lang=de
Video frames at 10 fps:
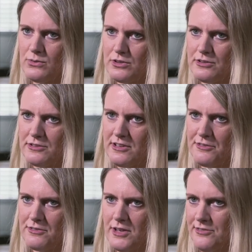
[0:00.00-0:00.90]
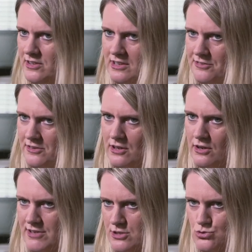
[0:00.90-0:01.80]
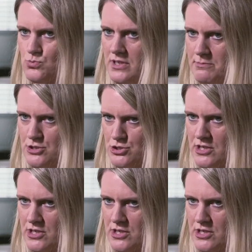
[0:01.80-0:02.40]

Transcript: Und das wirkt sich letztlich auch auf ein Schulimage